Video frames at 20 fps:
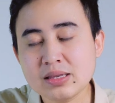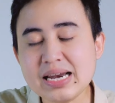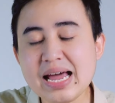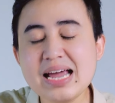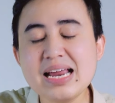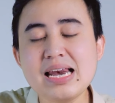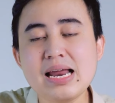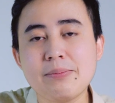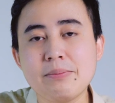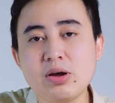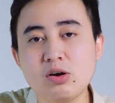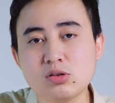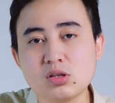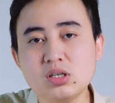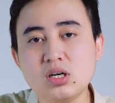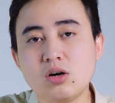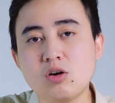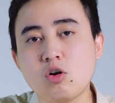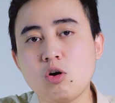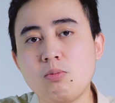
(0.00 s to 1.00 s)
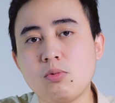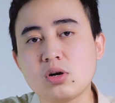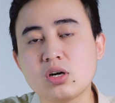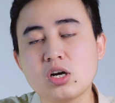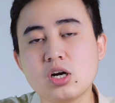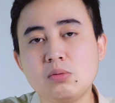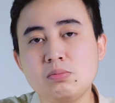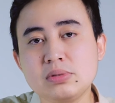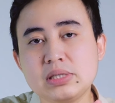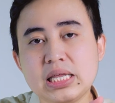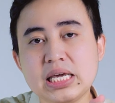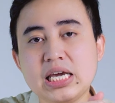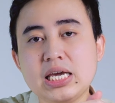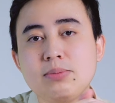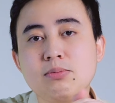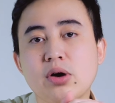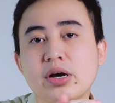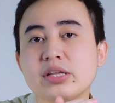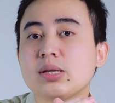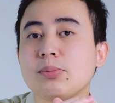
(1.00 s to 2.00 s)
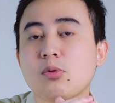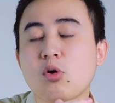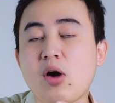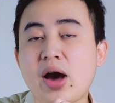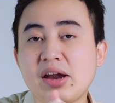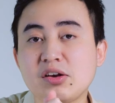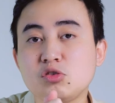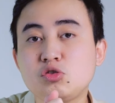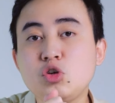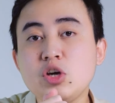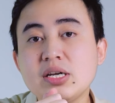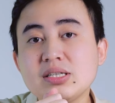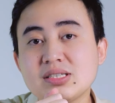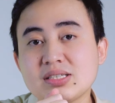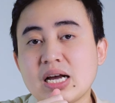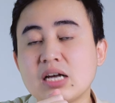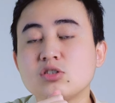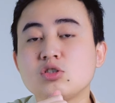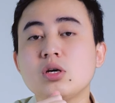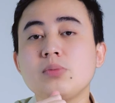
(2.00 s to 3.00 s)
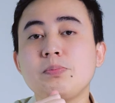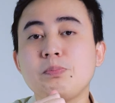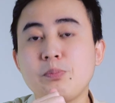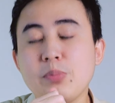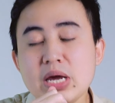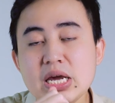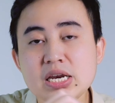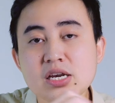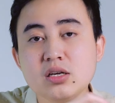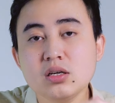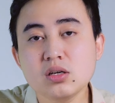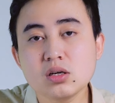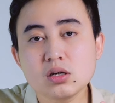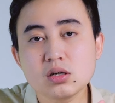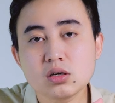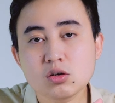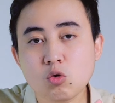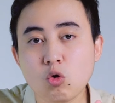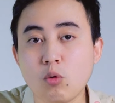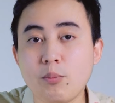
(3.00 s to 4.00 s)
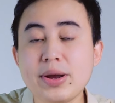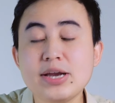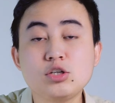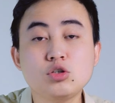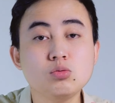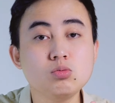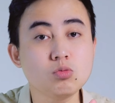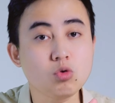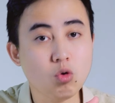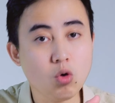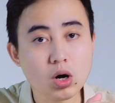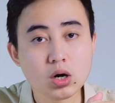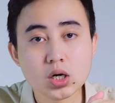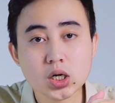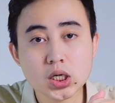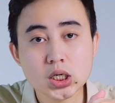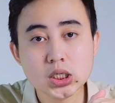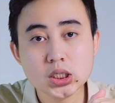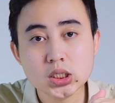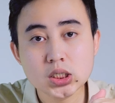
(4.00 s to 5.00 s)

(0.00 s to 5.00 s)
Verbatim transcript: đây là biểu tượng của một công ty, một cái tập đoàn chuyên sản xuất pin của bên Trung Quốc